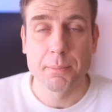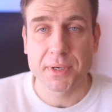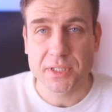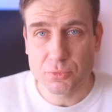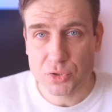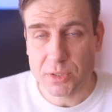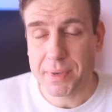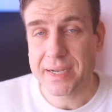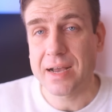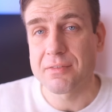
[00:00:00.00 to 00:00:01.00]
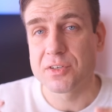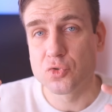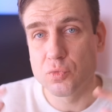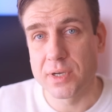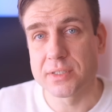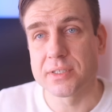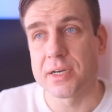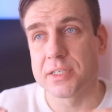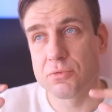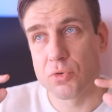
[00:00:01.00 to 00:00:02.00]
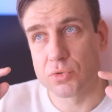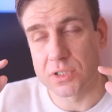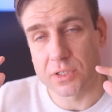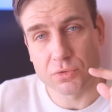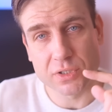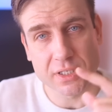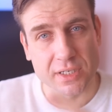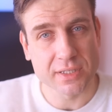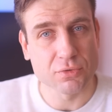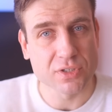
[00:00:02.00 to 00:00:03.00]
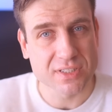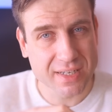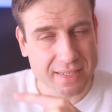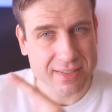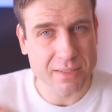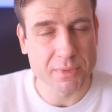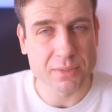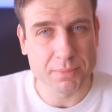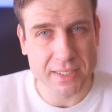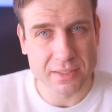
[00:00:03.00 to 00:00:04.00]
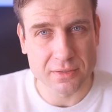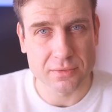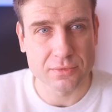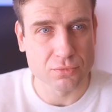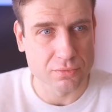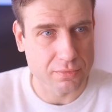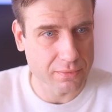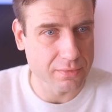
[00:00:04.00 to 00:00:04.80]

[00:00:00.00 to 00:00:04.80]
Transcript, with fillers: Потому что пока вы думаете о его вот этих вот каких-то вот, разделяете с ним эти планы, ну,